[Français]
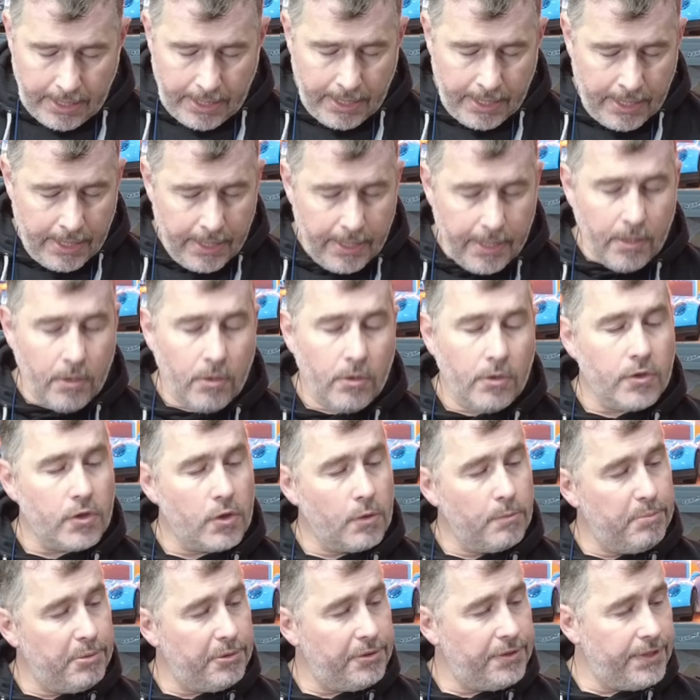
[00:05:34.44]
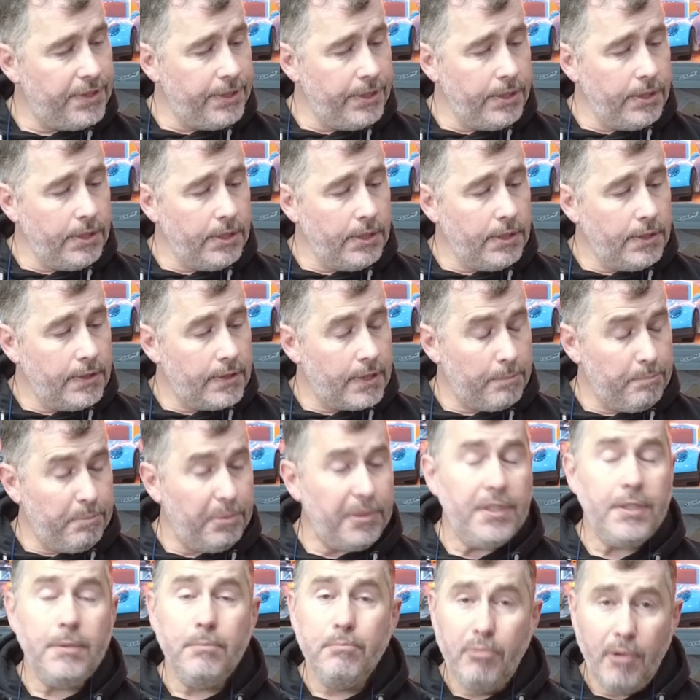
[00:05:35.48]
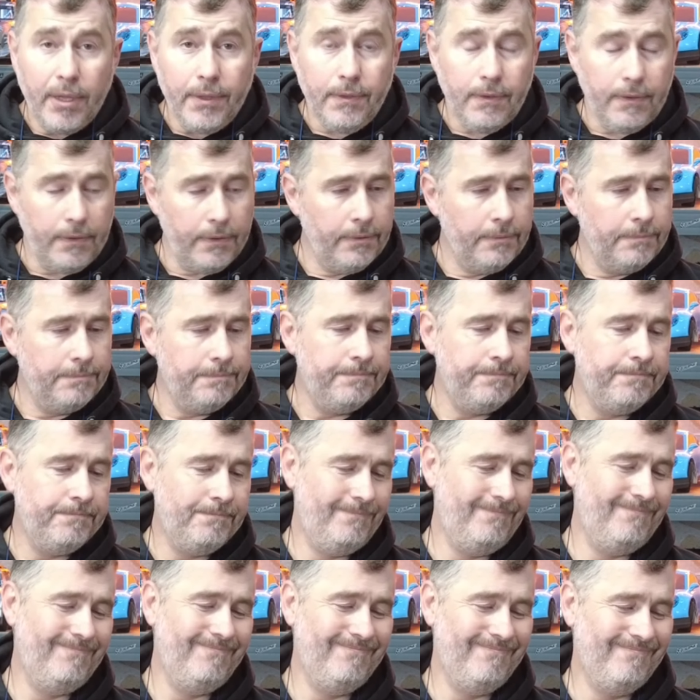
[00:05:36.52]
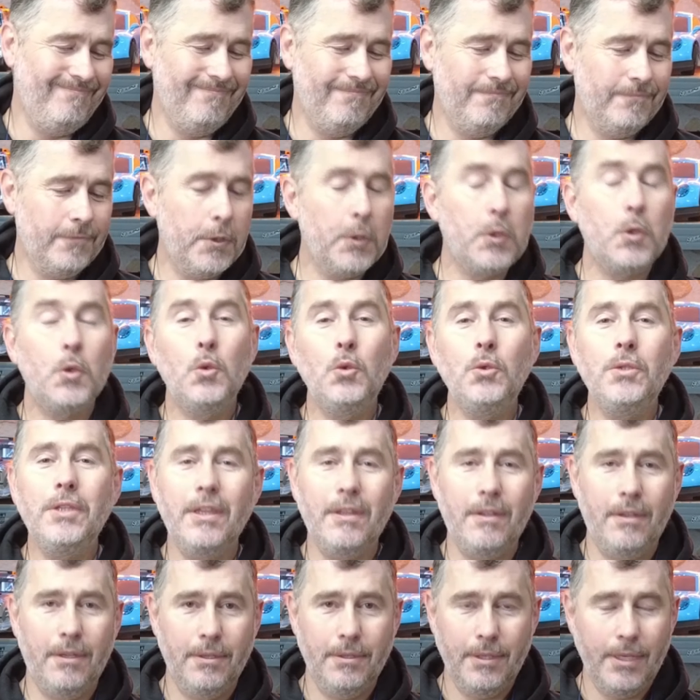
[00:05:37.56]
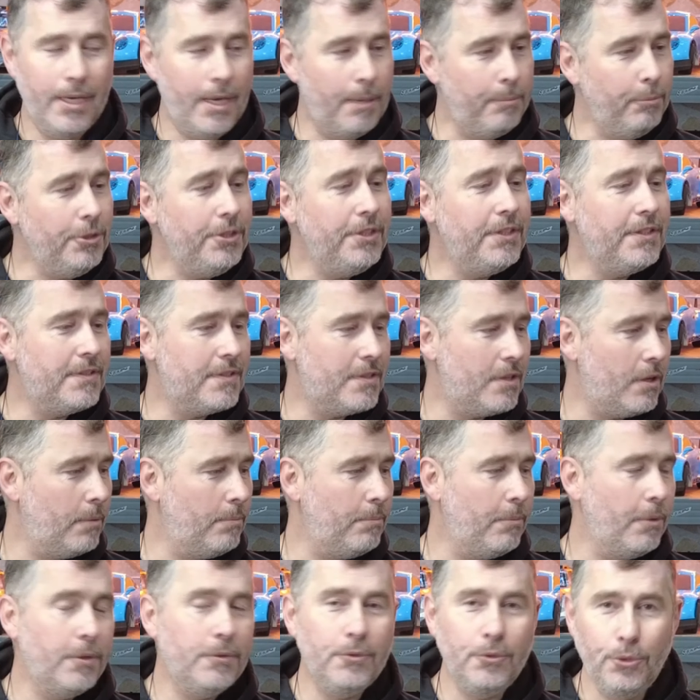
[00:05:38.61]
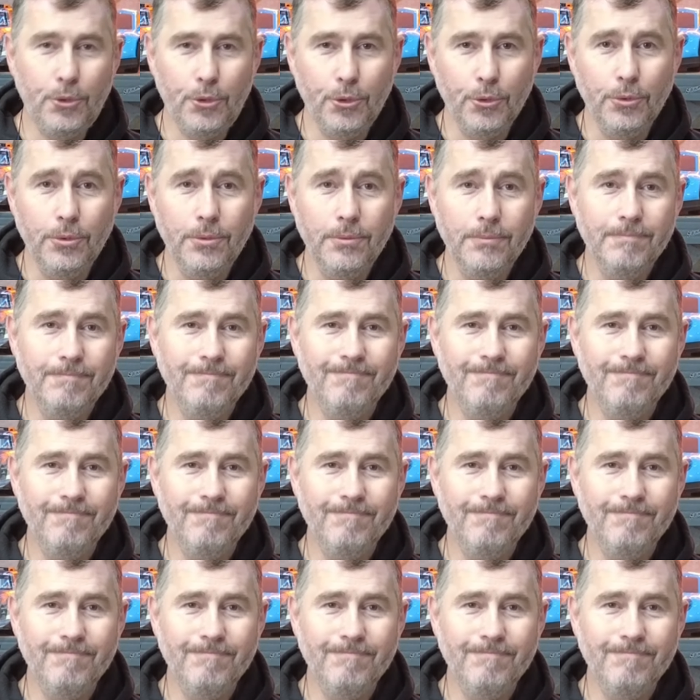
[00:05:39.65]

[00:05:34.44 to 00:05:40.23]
Et euh, ce petit, cette petite boîte coûte la modique somme de